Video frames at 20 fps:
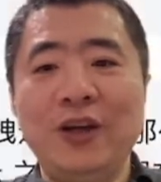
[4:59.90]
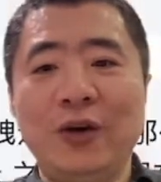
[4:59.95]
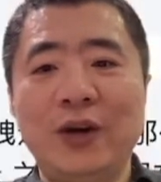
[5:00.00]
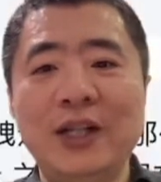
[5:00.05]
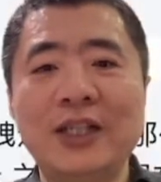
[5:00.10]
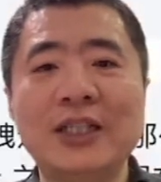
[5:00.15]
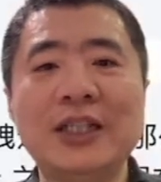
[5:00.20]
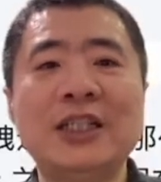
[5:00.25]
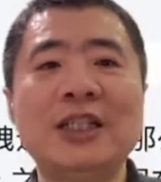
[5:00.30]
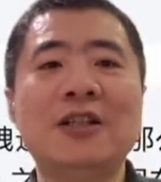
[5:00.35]
有
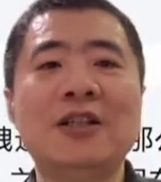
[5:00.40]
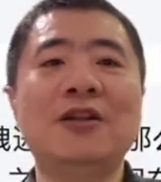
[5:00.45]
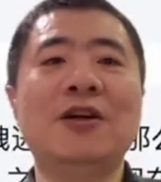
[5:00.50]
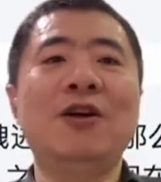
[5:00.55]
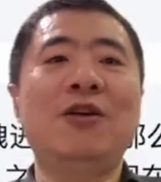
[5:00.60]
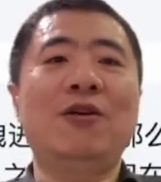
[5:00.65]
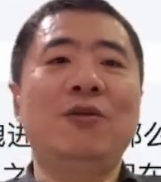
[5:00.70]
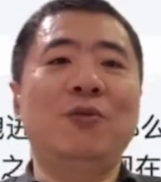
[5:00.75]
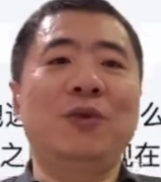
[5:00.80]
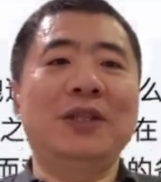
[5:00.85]
了这些之
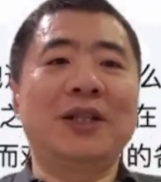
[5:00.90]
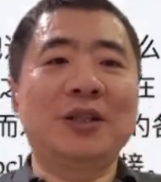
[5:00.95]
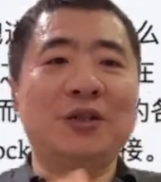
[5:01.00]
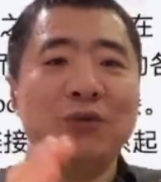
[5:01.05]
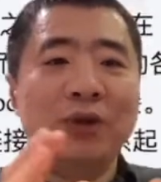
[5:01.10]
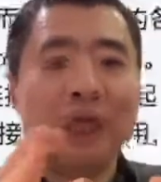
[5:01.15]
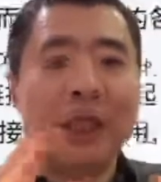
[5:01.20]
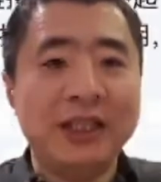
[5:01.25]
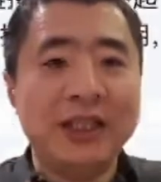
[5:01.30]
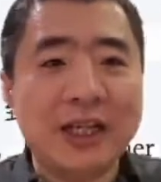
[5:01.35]
后，我再
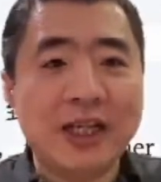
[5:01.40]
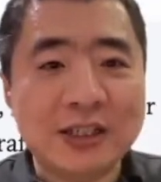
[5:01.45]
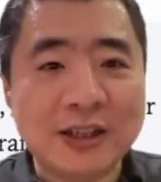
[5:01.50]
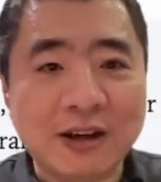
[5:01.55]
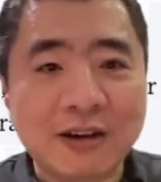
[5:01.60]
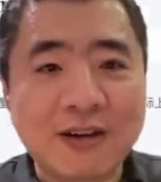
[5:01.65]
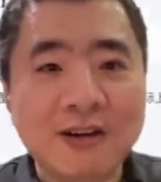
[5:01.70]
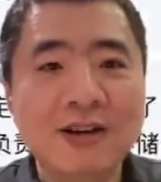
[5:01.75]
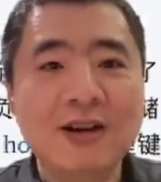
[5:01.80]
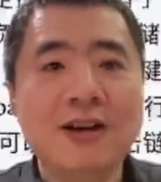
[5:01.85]
做的一件
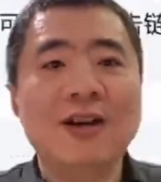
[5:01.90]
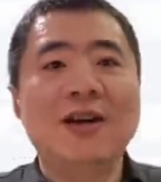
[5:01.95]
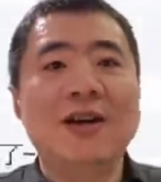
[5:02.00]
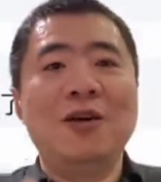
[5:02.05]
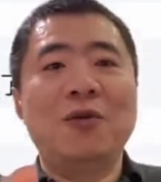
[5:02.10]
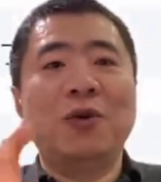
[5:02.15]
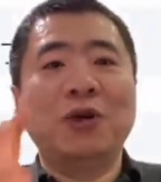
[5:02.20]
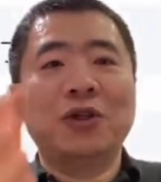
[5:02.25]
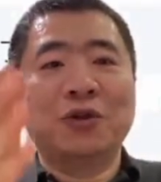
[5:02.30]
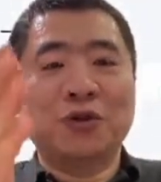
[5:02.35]
事儿，
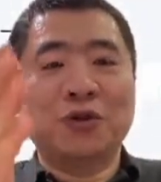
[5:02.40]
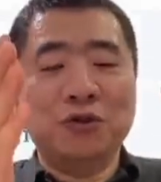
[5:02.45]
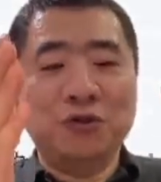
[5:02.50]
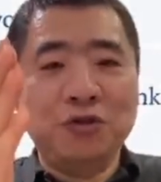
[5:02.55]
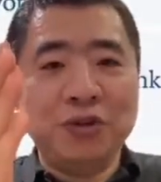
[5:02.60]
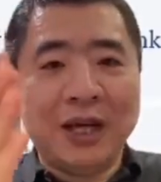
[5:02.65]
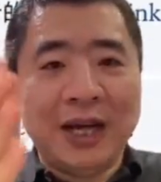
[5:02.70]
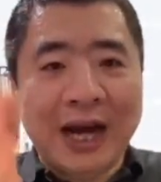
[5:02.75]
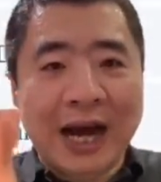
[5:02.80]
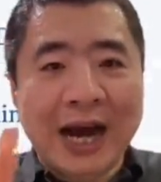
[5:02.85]
我就是
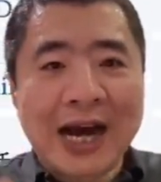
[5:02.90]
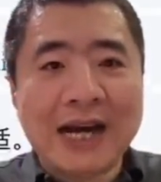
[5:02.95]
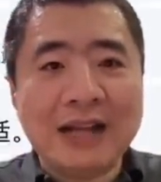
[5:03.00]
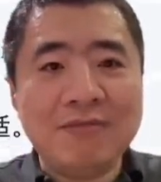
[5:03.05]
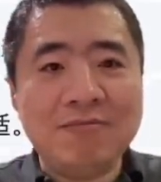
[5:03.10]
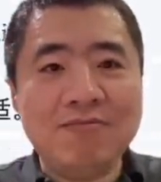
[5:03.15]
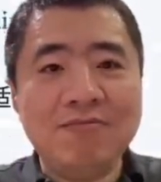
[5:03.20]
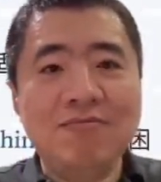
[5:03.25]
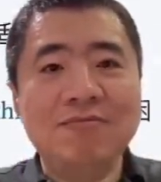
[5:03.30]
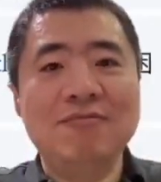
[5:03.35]
去
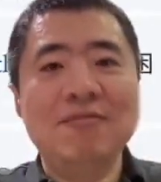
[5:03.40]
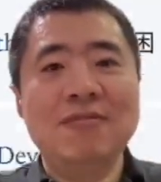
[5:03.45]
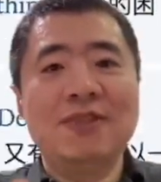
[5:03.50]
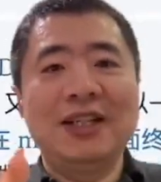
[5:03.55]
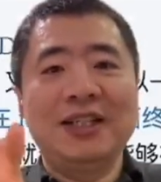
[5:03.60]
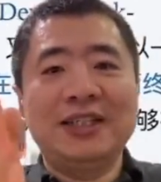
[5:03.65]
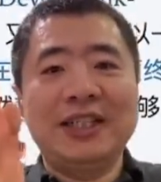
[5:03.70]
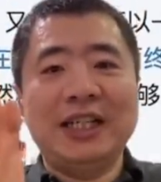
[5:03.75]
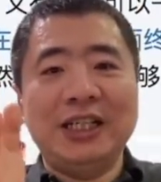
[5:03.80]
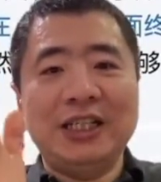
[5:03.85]
看这